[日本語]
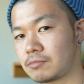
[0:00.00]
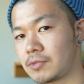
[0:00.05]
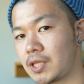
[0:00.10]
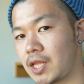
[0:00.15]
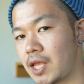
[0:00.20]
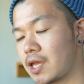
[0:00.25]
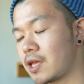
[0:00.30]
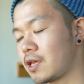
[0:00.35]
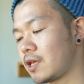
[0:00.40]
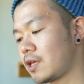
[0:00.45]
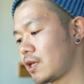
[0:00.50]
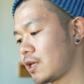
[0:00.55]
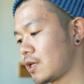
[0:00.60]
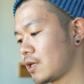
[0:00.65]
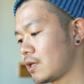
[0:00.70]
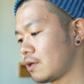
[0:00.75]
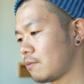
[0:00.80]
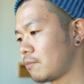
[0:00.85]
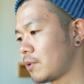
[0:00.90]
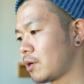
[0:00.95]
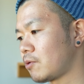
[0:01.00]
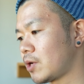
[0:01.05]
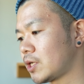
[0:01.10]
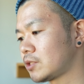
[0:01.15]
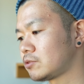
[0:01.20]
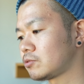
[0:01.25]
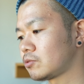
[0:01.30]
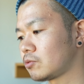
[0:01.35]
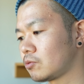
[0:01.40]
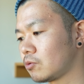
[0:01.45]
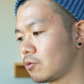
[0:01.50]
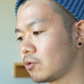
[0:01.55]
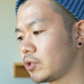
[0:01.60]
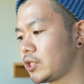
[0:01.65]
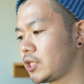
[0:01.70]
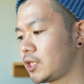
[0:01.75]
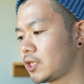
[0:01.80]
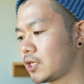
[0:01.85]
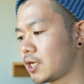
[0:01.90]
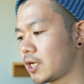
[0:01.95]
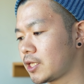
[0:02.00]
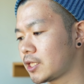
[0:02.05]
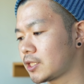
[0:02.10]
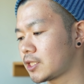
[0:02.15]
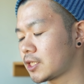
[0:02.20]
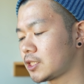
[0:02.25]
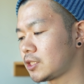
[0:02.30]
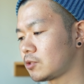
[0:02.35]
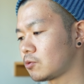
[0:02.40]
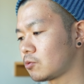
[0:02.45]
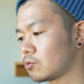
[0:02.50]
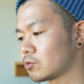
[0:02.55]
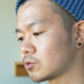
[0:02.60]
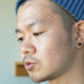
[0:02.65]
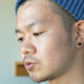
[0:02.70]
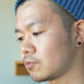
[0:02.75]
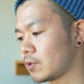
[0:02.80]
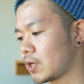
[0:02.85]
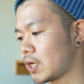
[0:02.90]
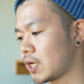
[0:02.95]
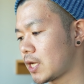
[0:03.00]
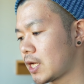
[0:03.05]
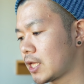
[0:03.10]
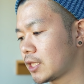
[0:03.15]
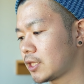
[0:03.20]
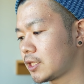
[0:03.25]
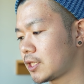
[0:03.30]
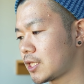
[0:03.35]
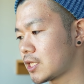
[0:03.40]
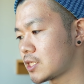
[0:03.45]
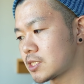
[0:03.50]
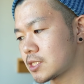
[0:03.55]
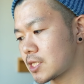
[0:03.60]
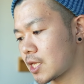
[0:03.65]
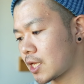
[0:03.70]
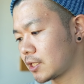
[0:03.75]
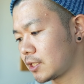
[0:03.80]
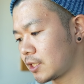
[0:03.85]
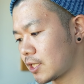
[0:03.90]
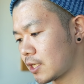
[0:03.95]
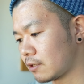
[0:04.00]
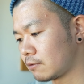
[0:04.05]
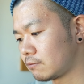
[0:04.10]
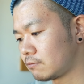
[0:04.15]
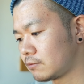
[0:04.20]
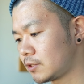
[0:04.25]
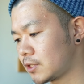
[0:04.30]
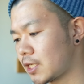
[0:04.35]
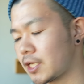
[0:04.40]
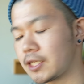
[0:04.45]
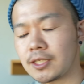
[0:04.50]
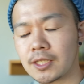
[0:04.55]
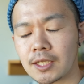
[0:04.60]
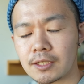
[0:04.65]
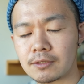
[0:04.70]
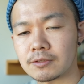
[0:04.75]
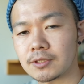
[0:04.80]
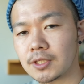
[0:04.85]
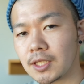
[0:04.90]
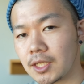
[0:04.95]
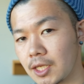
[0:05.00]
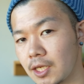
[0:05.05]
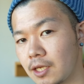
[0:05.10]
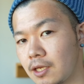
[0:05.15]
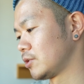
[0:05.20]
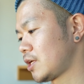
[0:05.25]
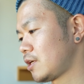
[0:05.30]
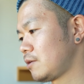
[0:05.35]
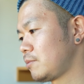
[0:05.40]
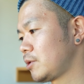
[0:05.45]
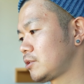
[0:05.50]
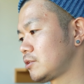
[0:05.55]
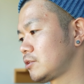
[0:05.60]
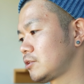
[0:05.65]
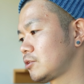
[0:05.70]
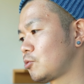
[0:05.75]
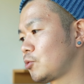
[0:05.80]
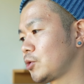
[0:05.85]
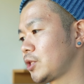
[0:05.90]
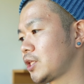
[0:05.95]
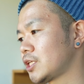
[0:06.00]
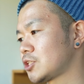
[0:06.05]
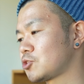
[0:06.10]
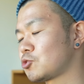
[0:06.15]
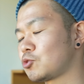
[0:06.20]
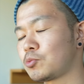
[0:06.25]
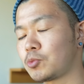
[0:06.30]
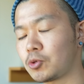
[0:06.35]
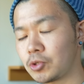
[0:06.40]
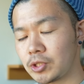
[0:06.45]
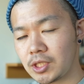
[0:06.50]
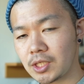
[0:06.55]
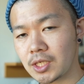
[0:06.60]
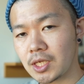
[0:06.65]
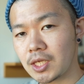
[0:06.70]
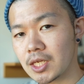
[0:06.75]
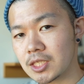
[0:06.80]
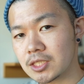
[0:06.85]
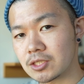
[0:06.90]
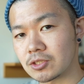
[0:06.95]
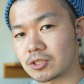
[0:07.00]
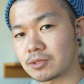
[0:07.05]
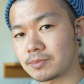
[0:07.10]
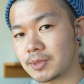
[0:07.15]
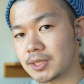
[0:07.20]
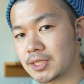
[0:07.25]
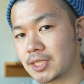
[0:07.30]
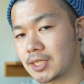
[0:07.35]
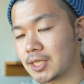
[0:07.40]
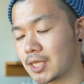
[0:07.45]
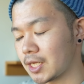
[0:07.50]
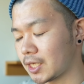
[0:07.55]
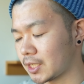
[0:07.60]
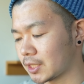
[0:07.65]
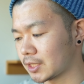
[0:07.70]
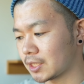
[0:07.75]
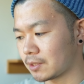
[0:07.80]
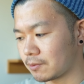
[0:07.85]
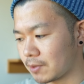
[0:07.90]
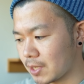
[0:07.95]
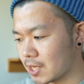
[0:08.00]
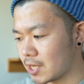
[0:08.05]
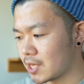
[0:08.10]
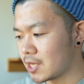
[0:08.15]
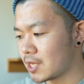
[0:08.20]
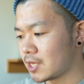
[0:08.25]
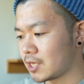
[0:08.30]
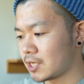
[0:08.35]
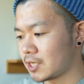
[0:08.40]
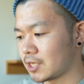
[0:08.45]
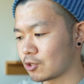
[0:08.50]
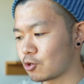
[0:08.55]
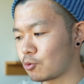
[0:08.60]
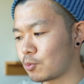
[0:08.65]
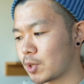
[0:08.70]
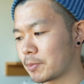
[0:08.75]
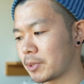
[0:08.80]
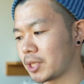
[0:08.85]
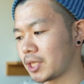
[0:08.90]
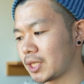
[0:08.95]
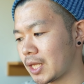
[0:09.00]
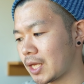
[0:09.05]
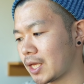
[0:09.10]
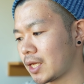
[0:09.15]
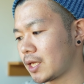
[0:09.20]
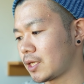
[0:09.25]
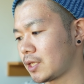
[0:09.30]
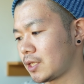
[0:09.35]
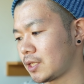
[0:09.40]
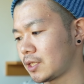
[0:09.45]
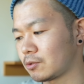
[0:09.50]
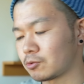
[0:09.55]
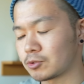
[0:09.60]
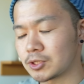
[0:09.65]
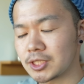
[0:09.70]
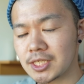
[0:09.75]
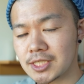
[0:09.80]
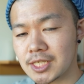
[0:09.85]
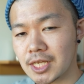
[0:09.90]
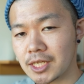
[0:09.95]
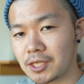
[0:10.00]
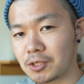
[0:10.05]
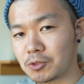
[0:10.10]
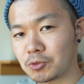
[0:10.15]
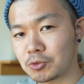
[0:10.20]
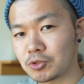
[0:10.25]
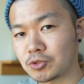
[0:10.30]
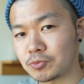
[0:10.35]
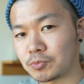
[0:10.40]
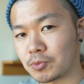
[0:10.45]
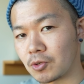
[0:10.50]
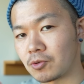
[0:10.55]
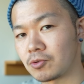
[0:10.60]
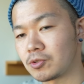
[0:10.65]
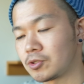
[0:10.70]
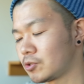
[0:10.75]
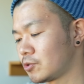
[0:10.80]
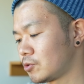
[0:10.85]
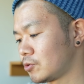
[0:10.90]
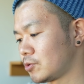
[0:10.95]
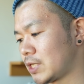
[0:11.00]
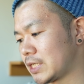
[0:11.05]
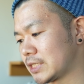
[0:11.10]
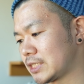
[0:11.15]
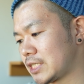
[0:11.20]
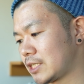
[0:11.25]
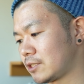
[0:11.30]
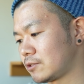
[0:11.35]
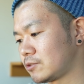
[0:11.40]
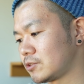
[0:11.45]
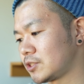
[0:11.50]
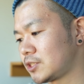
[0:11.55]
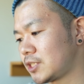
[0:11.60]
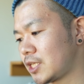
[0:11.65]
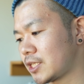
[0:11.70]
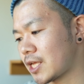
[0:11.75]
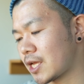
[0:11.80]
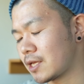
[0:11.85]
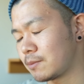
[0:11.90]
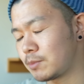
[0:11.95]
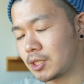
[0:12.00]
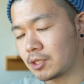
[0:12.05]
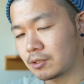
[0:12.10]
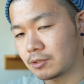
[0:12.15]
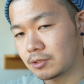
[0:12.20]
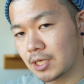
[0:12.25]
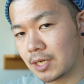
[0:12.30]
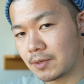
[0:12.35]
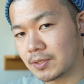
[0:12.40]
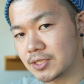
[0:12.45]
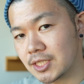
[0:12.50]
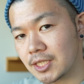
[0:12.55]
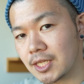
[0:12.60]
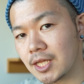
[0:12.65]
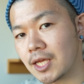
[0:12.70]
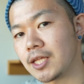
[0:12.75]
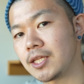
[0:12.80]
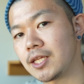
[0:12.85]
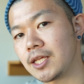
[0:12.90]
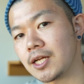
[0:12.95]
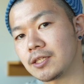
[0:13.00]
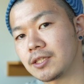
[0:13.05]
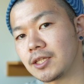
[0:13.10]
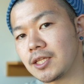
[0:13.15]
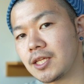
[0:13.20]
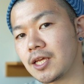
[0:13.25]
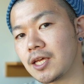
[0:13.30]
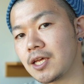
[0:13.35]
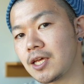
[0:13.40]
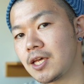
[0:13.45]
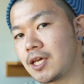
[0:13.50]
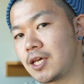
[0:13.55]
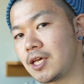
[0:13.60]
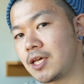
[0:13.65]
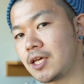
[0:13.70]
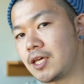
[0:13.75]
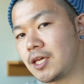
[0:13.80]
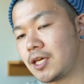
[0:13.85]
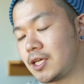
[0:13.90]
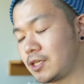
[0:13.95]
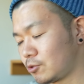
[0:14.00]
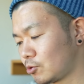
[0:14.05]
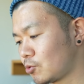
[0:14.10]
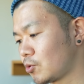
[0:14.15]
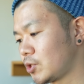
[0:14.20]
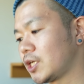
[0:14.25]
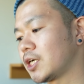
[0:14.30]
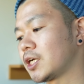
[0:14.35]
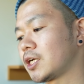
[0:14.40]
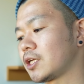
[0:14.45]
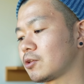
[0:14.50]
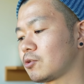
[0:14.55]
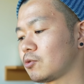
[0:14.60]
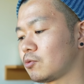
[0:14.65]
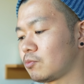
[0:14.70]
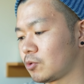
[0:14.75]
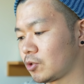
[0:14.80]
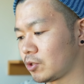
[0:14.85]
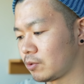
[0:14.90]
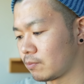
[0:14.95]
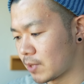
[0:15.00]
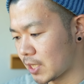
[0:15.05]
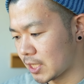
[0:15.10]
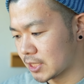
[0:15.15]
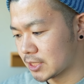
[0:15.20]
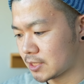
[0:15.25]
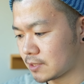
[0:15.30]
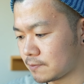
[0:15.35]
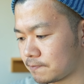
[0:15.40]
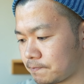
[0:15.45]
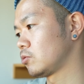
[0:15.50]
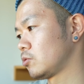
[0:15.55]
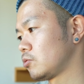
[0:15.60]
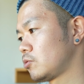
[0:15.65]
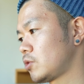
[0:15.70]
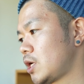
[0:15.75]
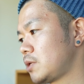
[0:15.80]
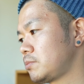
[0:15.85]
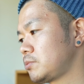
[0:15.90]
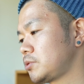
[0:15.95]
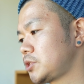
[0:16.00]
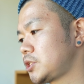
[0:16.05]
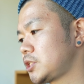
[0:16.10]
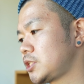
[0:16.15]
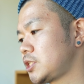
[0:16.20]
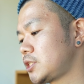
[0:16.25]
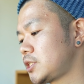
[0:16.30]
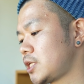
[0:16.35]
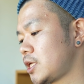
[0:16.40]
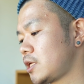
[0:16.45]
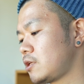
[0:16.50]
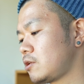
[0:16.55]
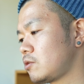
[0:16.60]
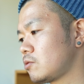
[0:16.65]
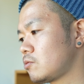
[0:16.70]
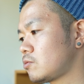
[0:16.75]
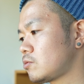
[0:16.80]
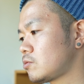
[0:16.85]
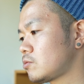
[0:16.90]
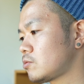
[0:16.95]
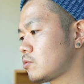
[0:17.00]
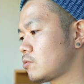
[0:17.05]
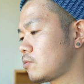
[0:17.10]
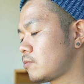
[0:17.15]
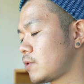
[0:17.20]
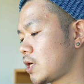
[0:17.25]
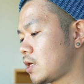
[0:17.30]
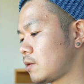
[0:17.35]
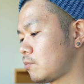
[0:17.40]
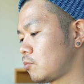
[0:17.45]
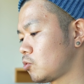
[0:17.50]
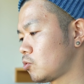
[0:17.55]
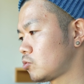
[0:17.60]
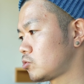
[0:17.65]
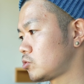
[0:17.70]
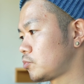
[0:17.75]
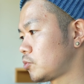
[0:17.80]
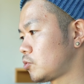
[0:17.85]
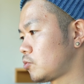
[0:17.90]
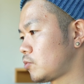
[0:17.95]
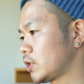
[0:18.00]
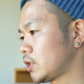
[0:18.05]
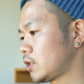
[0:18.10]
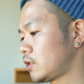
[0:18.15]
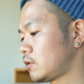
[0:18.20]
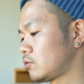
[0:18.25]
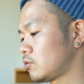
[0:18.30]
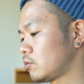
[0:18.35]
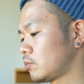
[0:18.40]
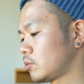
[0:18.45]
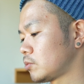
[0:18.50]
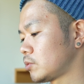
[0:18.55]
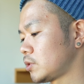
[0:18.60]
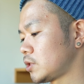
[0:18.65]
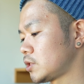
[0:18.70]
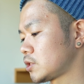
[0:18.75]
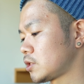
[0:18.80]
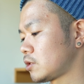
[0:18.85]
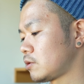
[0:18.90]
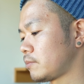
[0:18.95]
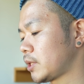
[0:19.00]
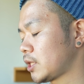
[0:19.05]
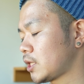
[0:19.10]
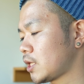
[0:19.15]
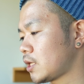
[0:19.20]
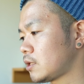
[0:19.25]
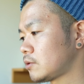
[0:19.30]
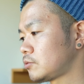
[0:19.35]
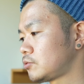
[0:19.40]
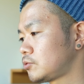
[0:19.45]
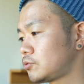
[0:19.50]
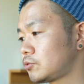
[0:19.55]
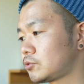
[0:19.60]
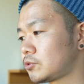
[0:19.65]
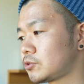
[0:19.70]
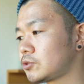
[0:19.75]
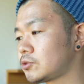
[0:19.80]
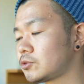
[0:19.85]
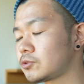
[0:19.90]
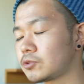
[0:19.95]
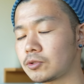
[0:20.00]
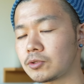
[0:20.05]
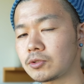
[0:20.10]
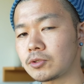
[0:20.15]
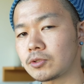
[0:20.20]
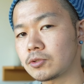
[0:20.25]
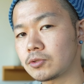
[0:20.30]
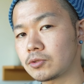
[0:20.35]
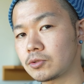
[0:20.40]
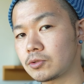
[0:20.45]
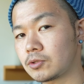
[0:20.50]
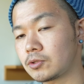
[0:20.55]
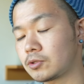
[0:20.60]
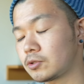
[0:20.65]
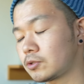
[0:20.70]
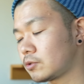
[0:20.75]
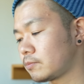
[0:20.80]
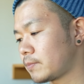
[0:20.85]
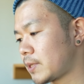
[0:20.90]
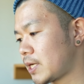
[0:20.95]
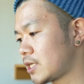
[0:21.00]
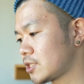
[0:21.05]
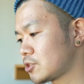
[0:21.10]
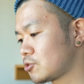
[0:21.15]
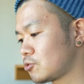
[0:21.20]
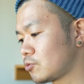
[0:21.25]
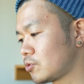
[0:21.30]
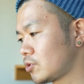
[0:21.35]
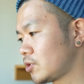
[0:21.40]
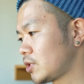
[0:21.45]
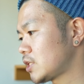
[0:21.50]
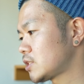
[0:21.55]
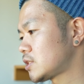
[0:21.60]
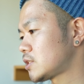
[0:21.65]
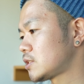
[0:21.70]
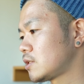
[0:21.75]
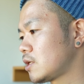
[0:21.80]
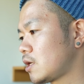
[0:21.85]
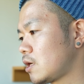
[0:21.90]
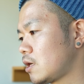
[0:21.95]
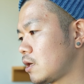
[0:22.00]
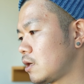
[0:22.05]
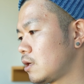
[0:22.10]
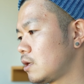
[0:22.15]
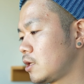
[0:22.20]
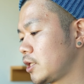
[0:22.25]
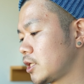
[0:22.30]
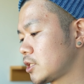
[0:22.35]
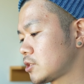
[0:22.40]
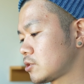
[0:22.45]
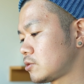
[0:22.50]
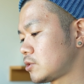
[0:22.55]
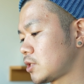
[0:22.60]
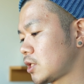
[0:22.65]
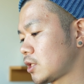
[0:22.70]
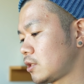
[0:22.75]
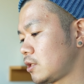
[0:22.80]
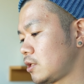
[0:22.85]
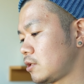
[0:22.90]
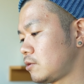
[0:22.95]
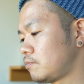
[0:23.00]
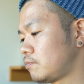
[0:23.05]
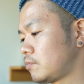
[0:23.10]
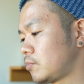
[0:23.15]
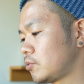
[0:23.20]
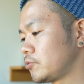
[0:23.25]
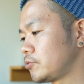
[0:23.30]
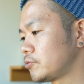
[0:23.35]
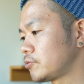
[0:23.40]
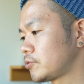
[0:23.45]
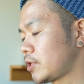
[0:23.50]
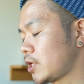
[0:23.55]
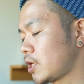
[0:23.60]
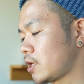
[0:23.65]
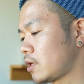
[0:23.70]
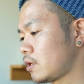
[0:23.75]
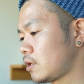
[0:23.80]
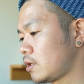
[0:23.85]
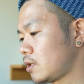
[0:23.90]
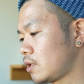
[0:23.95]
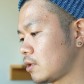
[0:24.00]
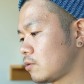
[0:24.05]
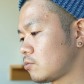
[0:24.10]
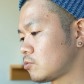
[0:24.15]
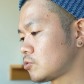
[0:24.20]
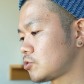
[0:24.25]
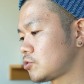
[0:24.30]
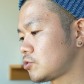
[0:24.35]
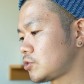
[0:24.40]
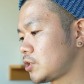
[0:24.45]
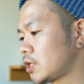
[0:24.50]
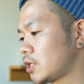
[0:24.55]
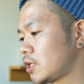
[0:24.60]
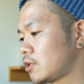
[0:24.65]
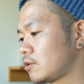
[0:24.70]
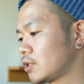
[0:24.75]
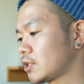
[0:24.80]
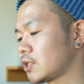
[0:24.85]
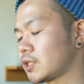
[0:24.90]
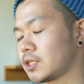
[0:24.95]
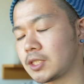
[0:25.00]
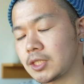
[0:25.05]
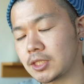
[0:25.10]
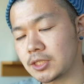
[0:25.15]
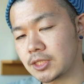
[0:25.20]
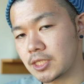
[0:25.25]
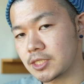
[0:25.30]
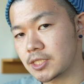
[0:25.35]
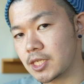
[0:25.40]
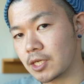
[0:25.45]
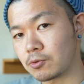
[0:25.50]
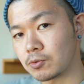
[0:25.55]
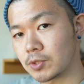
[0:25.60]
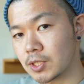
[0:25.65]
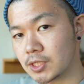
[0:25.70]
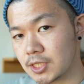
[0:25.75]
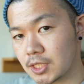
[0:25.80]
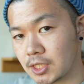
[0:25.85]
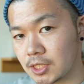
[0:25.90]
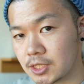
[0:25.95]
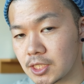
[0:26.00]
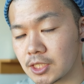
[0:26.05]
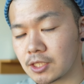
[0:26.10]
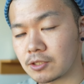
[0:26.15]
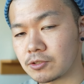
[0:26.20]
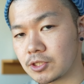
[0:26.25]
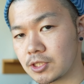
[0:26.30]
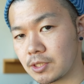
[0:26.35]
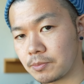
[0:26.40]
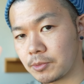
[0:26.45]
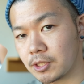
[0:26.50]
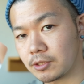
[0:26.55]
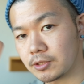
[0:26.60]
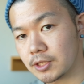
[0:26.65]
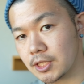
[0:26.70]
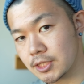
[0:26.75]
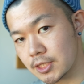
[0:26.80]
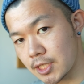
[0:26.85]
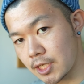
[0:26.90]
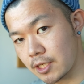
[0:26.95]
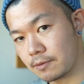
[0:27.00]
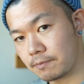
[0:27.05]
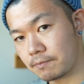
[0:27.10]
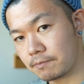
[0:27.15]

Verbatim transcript: で、えー、まあ、割ると1回あたりのコストは8.3円ぐらいになるんでね、なるべくこういった消耗品系安く済ませたい方は、あこまめにね、えこの洗剤系のクーポンはチェックしてタイミング合わせて狙ってえー、いくといいかなと思います。このドラム式専用のはもうクーポン終わってると思うんですけど、また普通のバージョンのやつが安くなってるっぽいので、えー、今週行かれる方はね、洗剤コーナーぜひチェックしてみてください。